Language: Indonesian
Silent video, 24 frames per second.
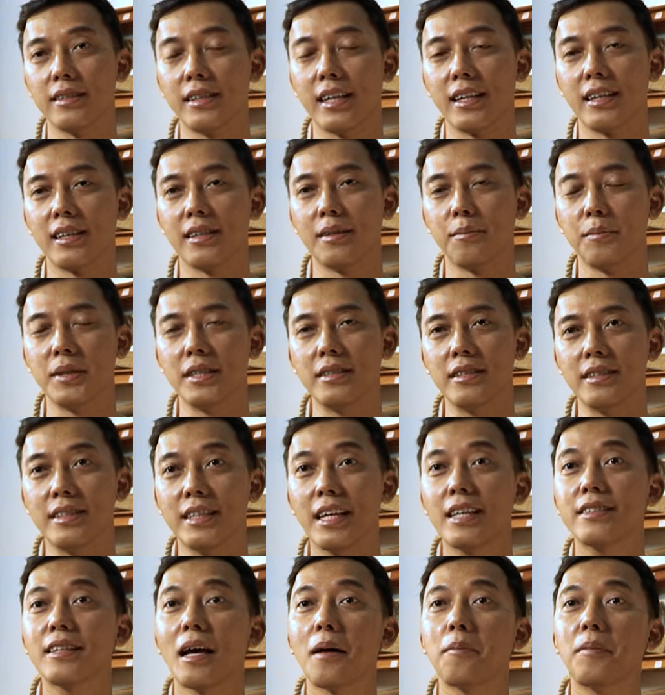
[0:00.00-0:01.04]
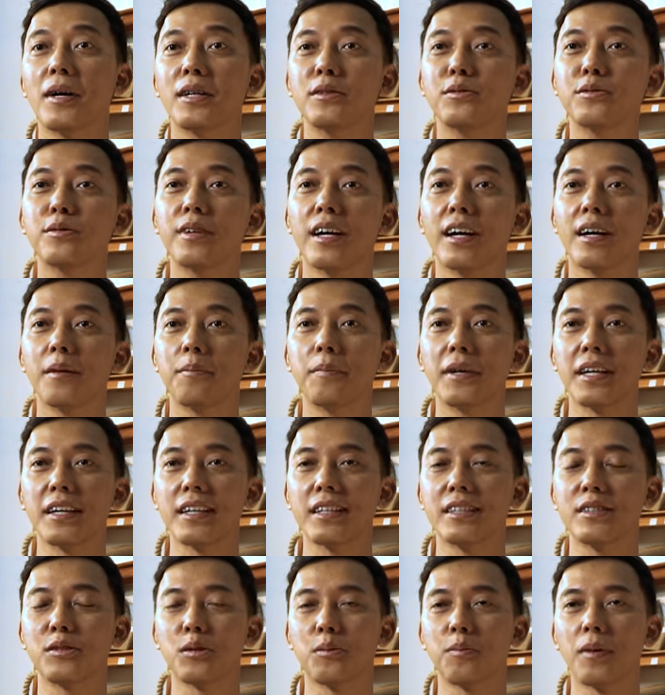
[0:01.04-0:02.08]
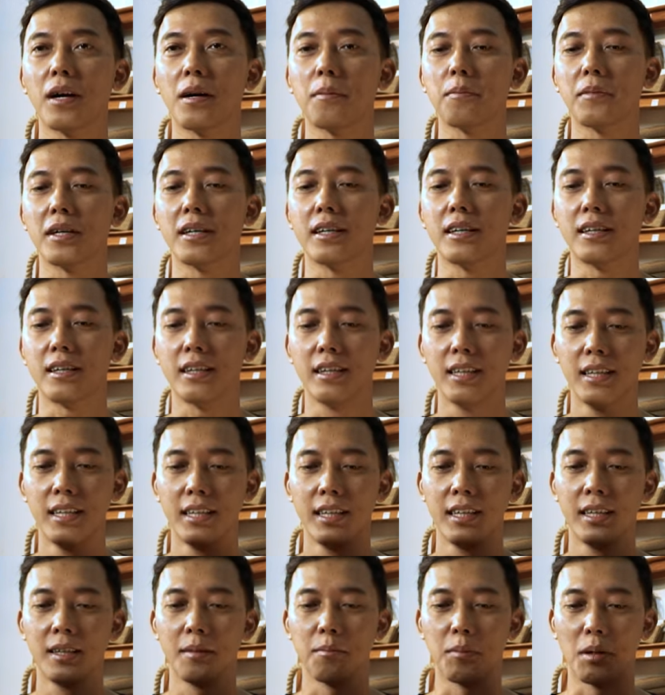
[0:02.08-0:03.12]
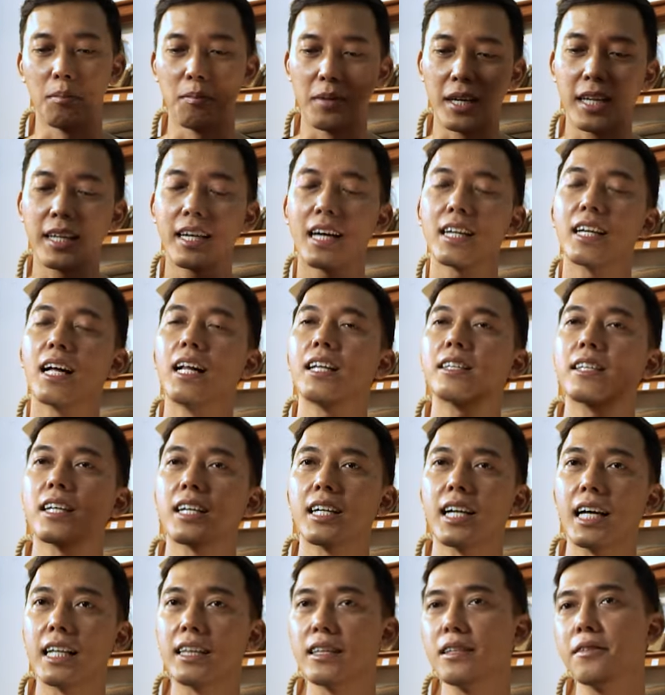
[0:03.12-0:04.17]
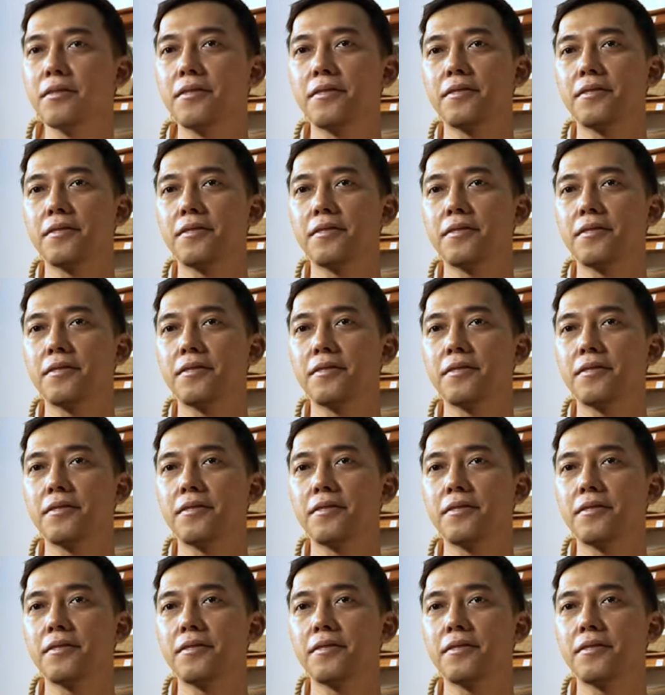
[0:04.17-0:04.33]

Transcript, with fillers: dan misinya sama juga, pengen coba me memberikan alternatif